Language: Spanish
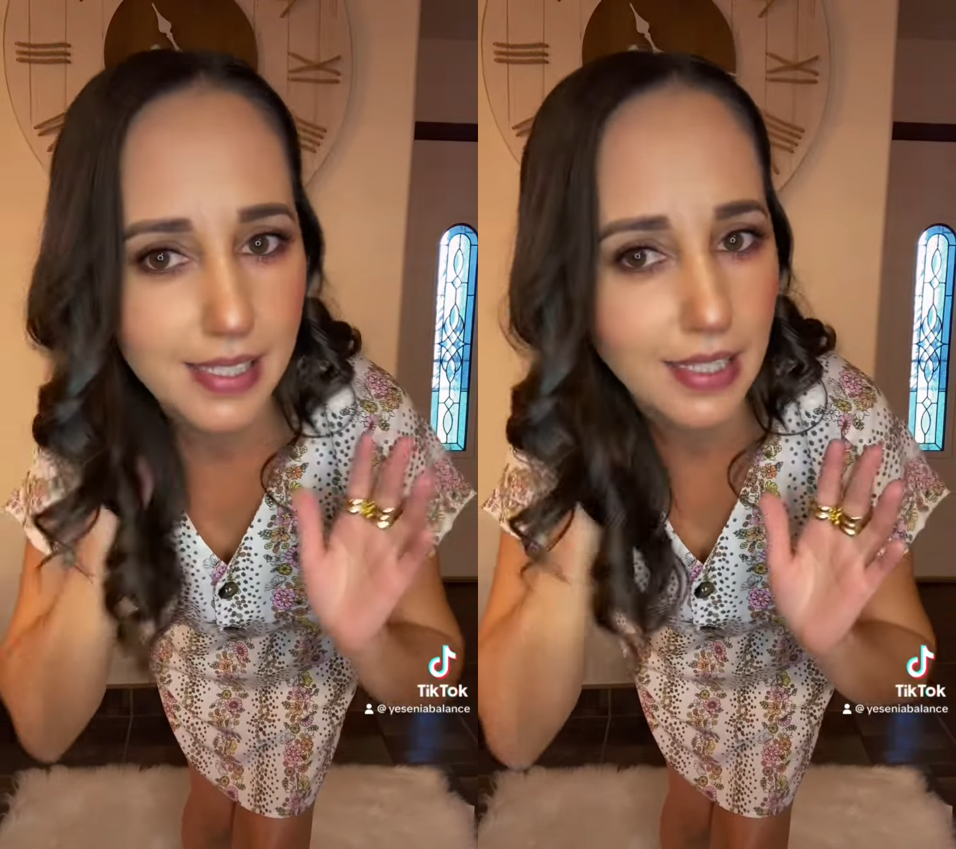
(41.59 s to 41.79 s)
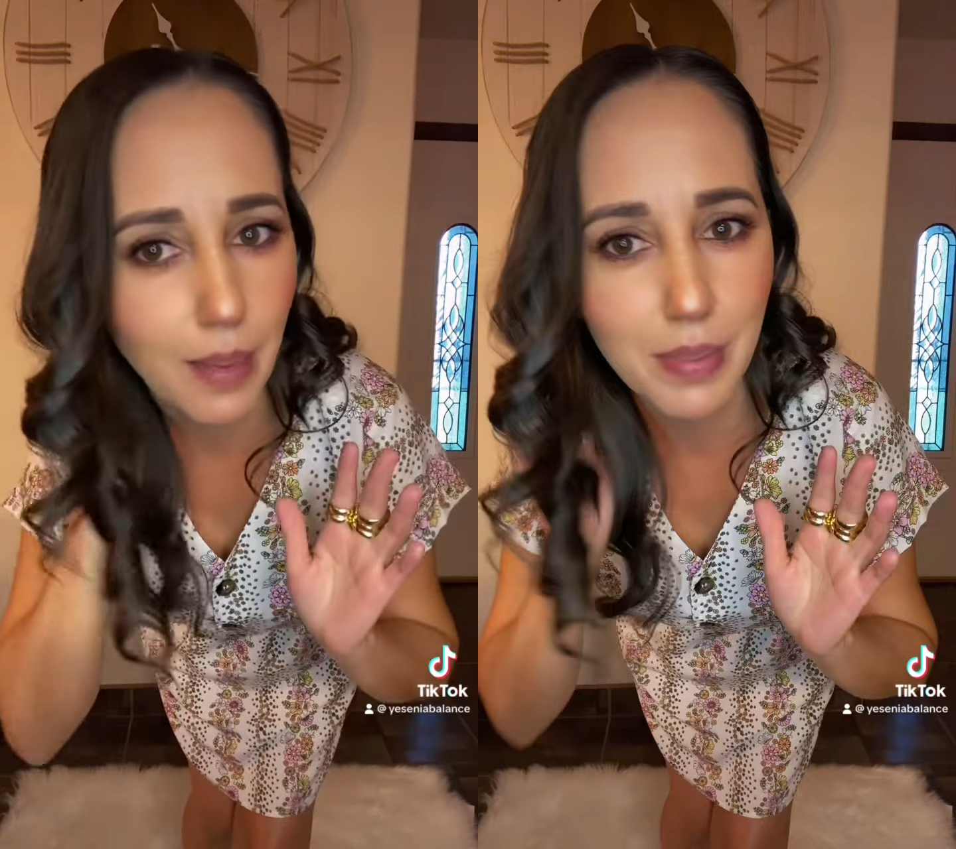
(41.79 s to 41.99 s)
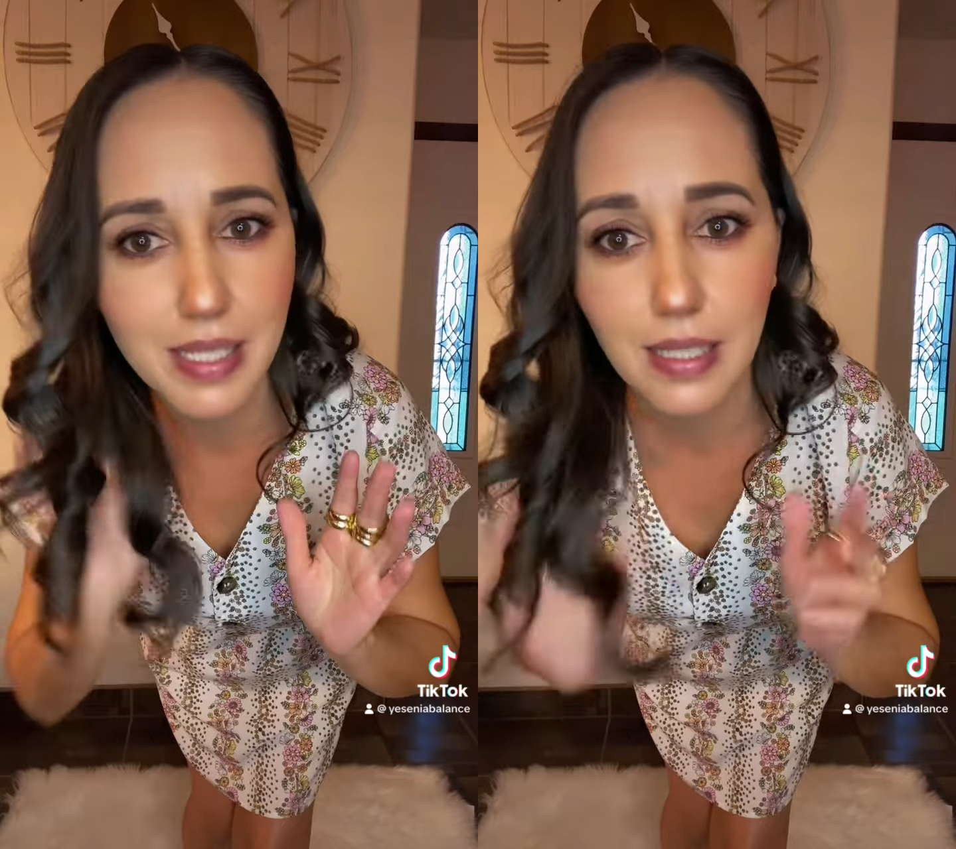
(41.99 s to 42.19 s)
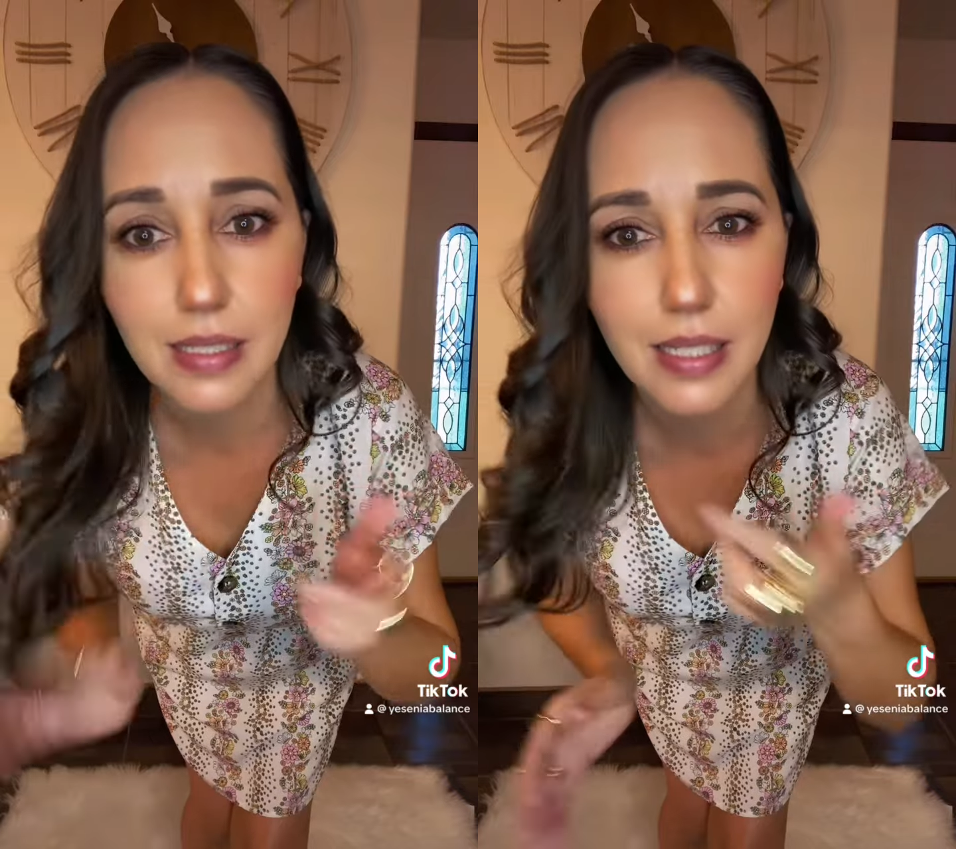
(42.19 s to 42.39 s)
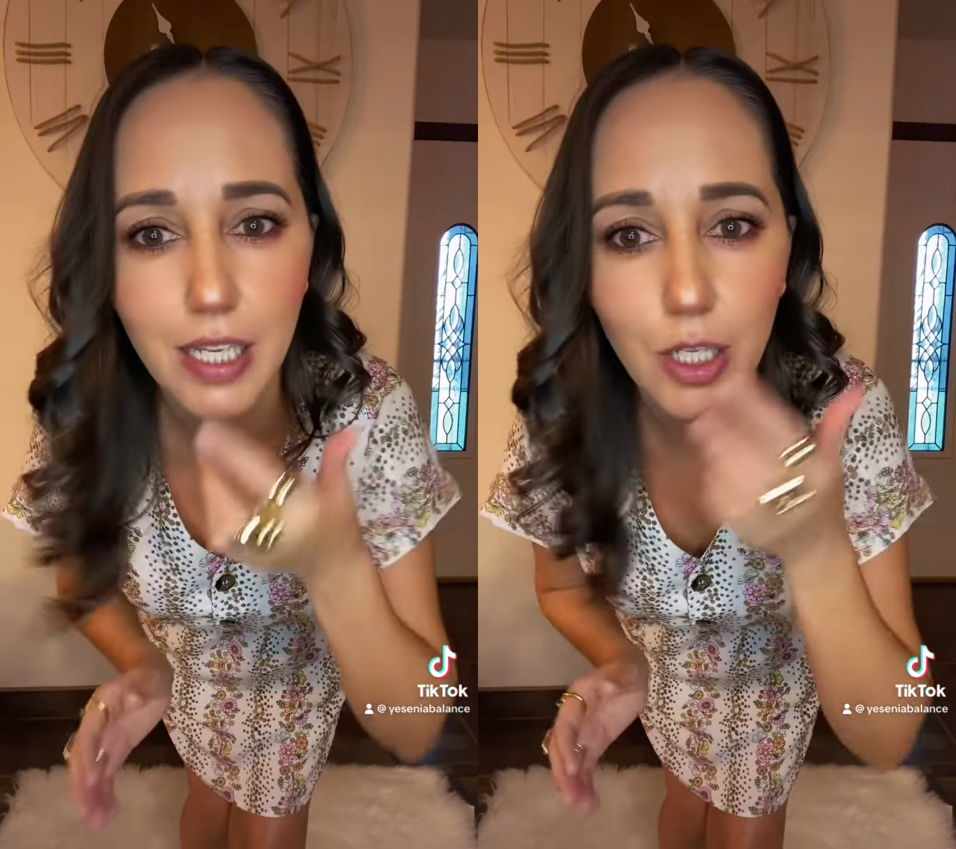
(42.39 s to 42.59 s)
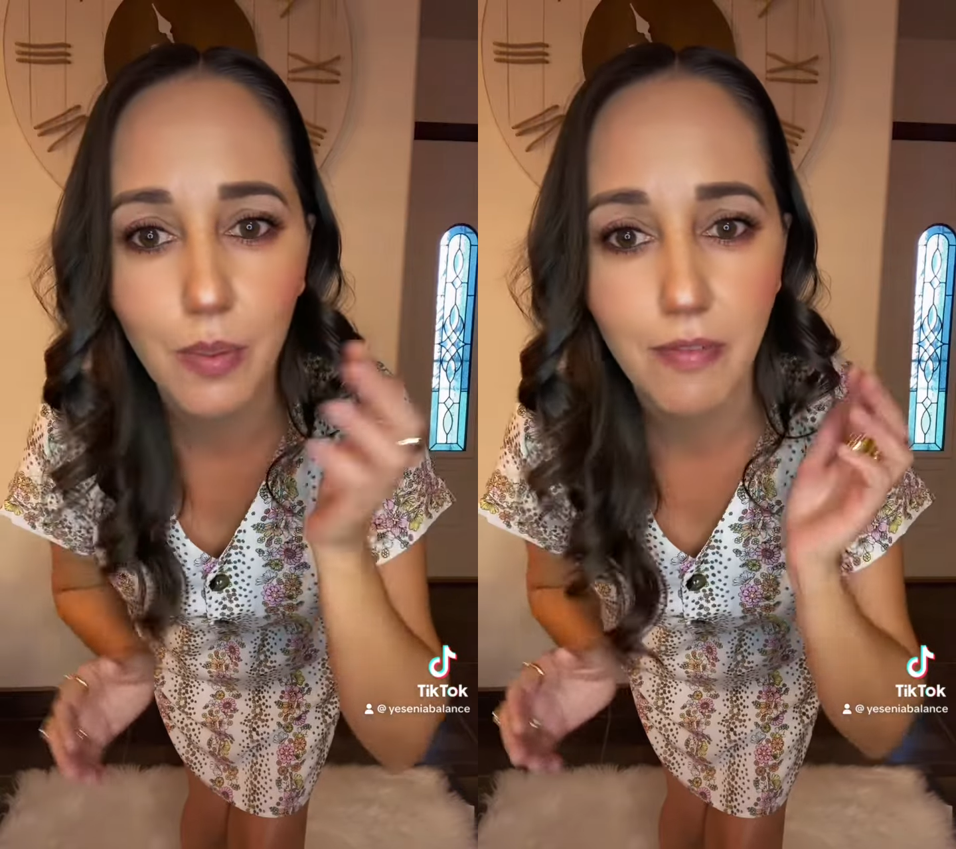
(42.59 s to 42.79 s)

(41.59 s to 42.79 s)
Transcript: así también sencillo,